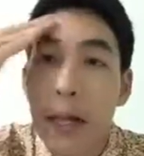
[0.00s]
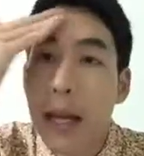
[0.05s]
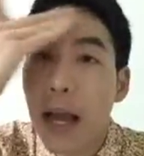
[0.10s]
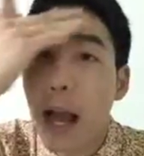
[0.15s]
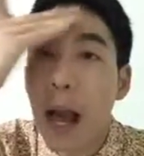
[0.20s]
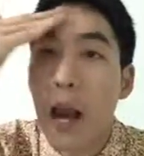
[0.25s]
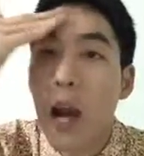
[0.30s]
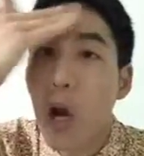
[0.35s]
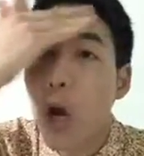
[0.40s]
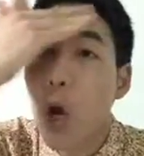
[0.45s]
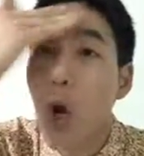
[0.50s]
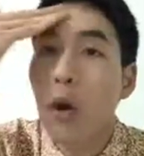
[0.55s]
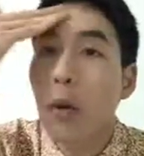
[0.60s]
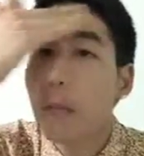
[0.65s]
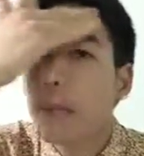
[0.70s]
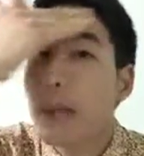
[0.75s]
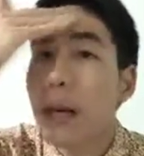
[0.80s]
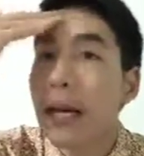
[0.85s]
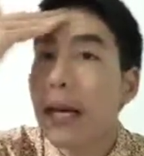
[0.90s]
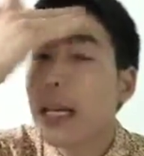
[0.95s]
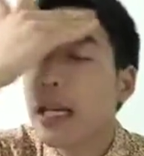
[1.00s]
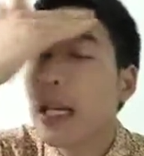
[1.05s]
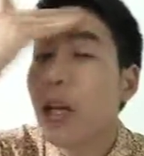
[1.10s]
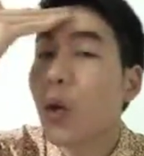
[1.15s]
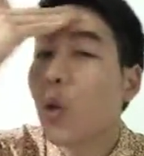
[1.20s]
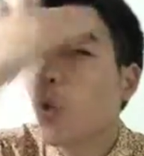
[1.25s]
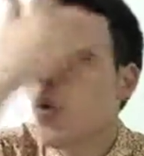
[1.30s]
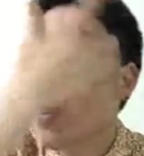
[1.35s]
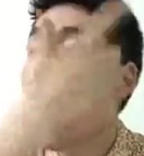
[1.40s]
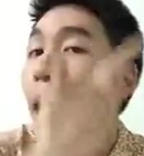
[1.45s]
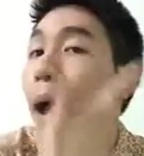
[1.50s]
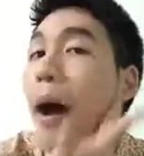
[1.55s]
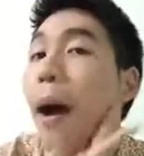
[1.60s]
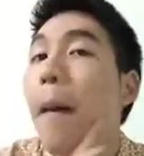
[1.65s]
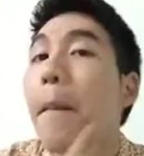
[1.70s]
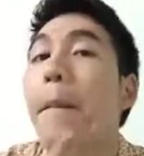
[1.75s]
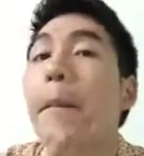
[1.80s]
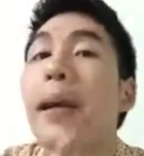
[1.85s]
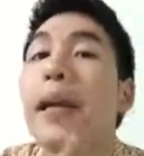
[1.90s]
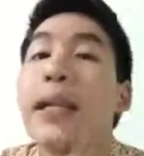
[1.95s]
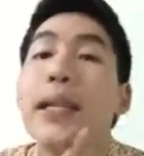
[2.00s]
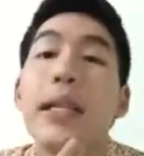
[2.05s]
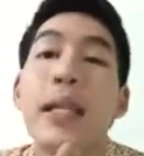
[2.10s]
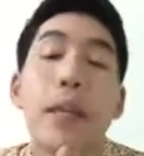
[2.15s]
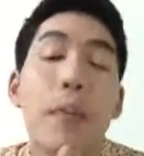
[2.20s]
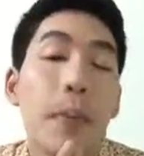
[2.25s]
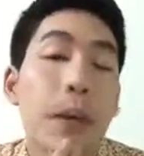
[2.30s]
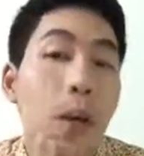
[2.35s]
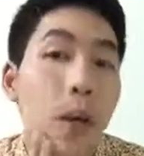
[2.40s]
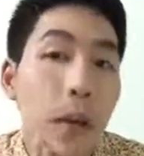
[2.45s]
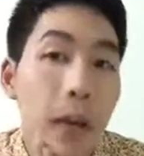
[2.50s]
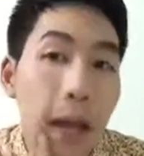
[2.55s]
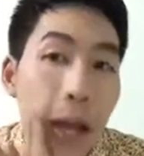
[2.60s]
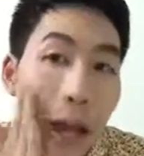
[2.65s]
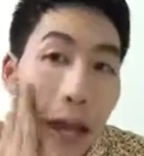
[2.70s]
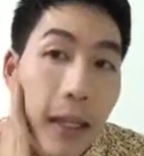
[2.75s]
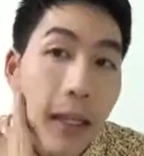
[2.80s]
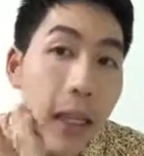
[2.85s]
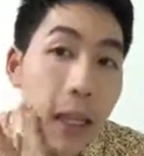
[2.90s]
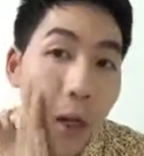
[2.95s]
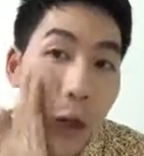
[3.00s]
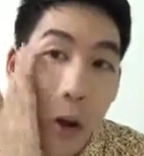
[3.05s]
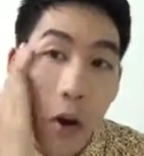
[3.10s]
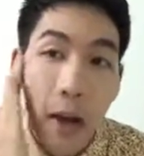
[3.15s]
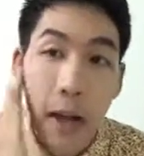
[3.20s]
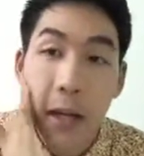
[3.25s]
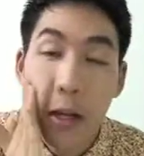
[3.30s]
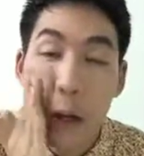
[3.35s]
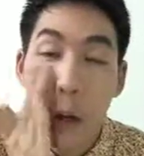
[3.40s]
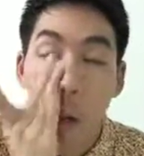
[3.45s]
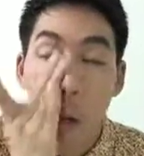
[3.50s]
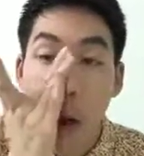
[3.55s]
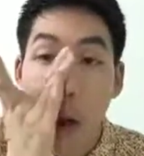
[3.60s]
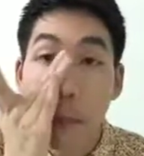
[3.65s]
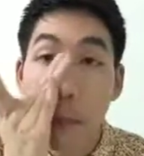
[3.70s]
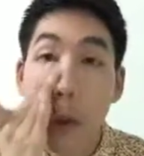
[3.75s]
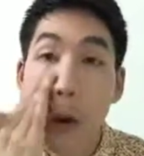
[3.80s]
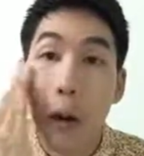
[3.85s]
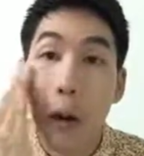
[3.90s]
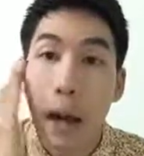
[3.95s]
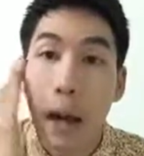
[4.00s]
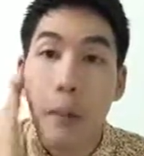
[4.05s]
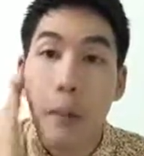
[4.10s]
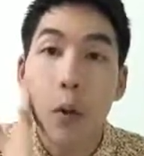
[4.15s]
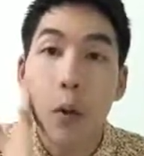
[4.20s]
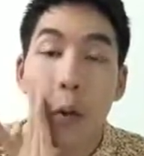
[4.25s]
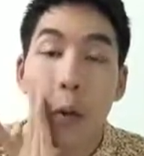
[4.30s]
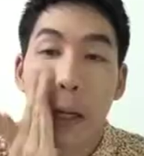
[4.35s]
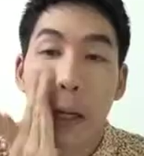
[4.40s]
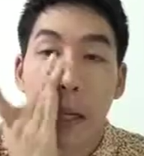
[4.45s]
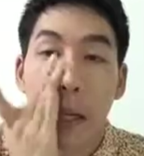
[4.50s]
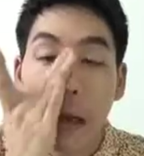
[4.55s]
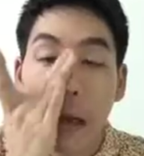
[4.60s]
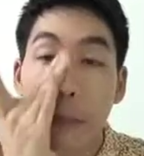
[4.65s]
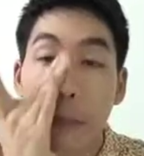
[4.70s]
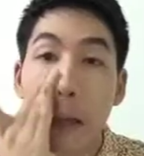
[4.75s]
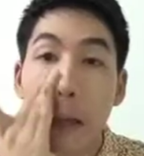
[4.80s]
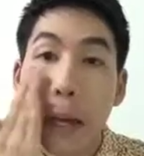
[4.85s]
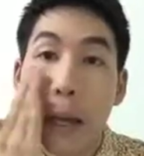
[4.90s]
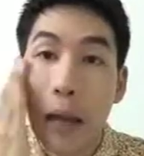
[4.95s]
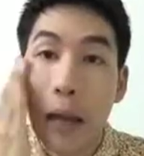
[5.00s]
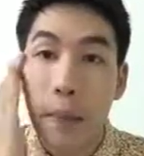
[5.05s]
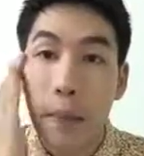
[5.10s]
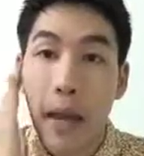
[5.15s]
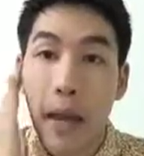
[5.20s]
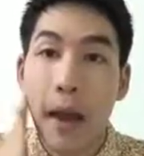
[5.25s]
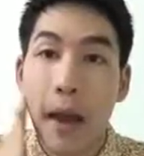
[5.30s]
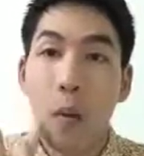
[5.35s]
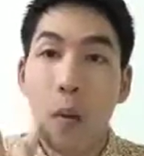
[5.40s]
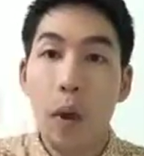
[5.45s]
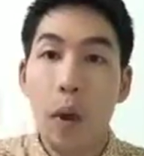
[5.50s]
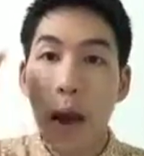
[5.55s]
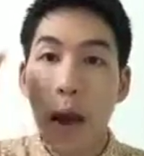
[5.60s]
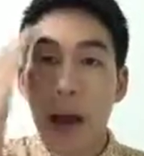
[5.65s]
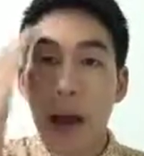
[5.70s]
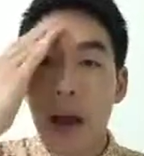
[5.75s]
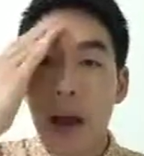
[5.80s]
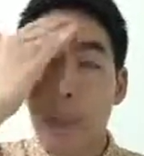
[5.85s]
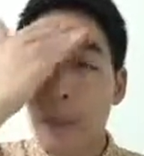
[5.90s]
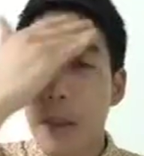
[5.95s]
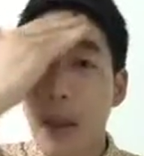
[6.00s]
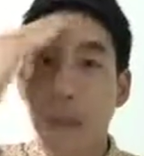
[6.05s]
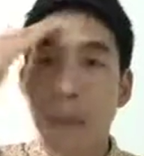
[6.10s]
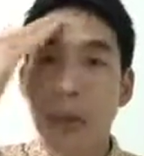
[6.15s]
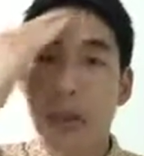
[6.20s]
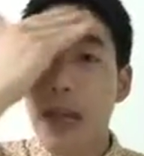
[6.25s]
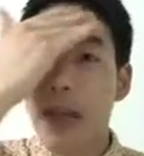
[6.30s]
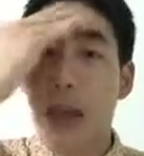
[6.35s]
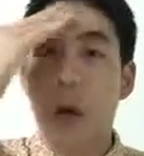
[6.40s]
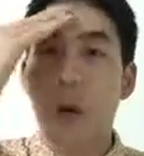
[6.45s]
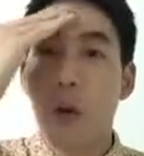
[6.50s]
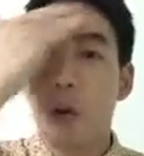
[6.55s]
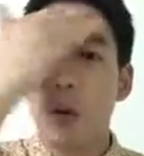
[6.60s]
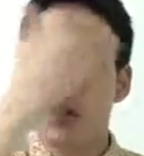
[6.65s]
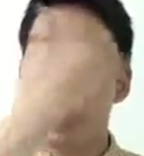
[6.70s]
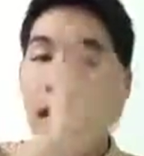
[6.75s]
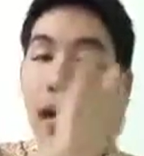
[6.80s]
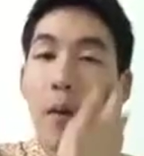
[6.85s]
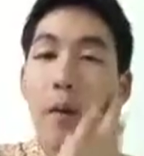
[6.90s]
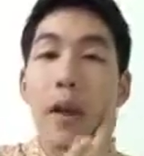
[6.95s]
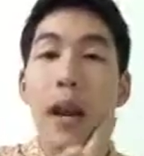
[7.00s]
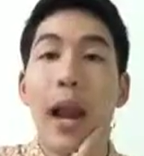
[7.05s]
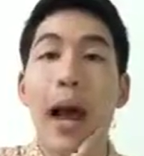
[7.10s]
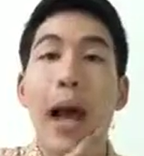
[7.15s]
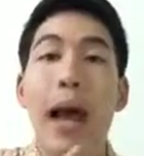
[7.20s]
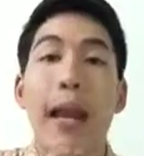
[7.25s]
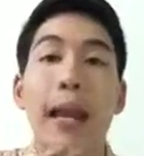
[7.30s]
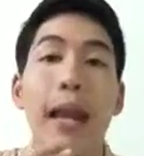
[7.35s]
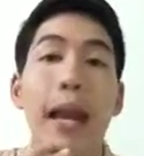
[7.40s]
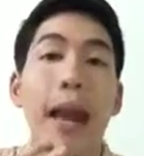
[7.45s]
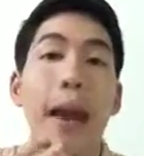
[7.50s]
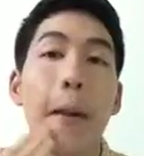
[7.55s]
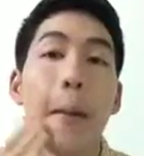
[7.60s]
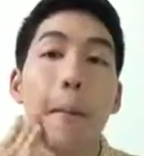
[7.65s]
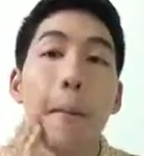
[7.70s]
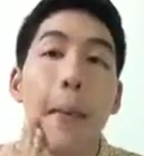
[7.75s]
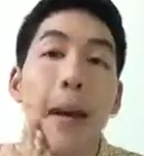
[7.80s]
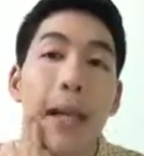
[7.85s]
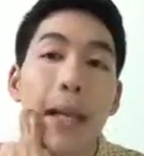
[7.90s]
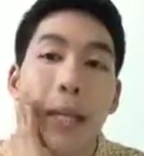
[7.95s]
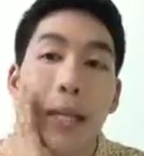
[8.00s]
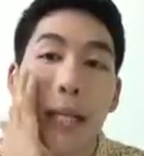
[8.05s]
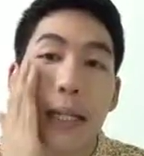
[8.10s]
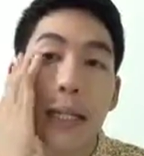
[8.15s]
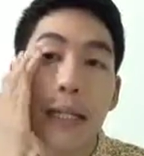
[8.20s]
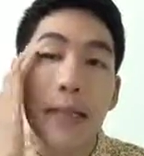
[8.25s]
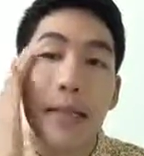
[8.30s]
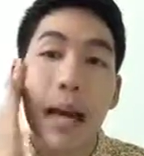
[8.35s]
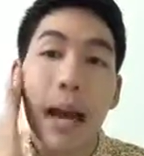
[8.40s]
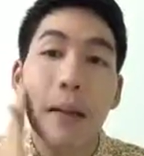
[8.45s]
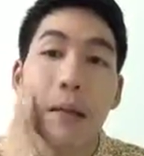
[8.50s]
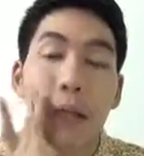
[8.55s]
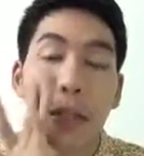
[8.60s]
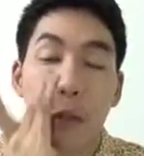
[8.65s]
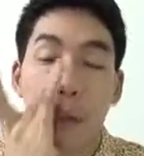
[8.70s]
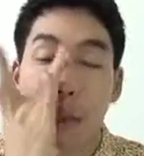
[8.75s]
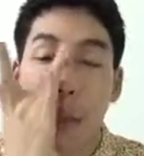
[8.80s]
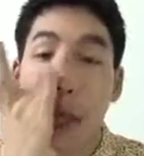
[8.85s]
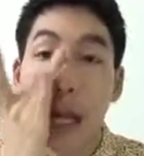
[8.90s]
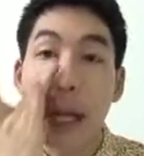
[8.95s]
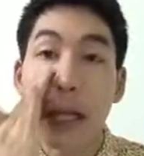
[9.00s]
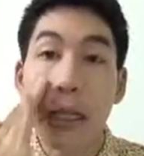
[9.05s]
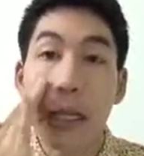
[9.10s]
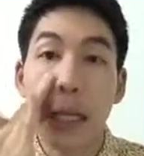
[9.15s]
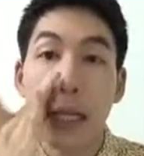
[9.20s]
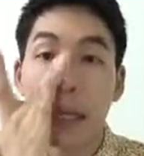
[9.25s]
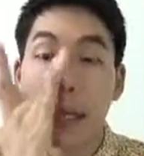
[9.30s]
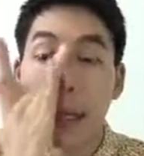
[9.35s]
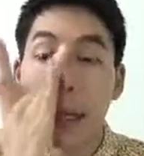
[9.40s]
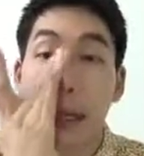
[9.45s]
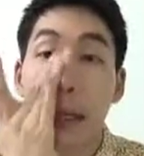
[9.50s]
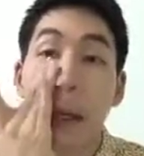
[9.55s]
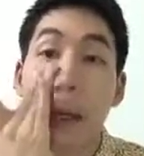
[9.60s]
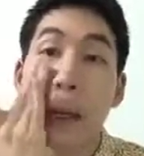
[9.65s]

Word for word: ยังเป็นการลดเมลานินหรือว่าเม็ดสีผิวนะฮะ ที่ก่อให้เกิดความหมองคล้ำด้วยนะครับ เห็นไหมฮะว่าแป๊บเดียวคุณใช้เวลานะฮะ ไม่ถึง 30 วินาที